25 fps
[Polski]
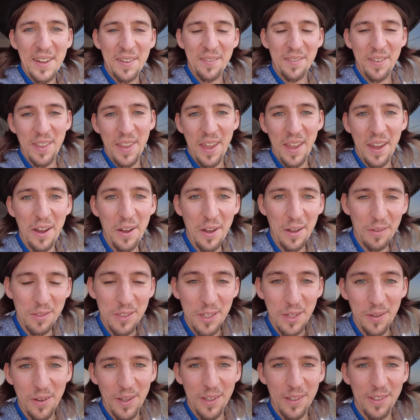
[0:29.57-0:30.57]
Wynająłem
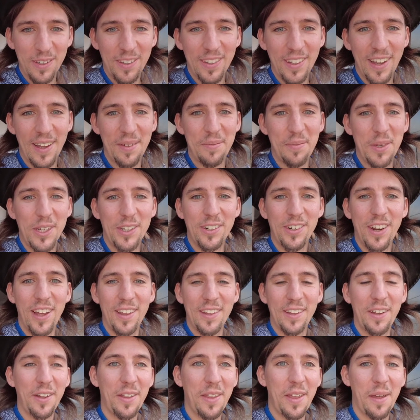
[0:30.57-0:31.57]
sobie tutaj
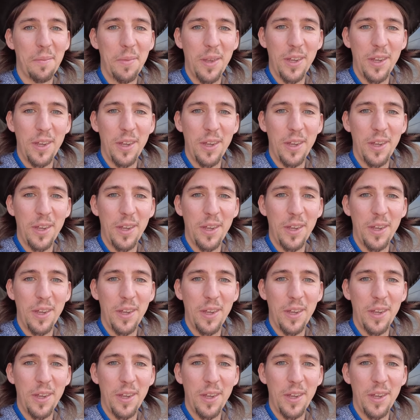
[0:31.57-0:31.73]
mieszkanko na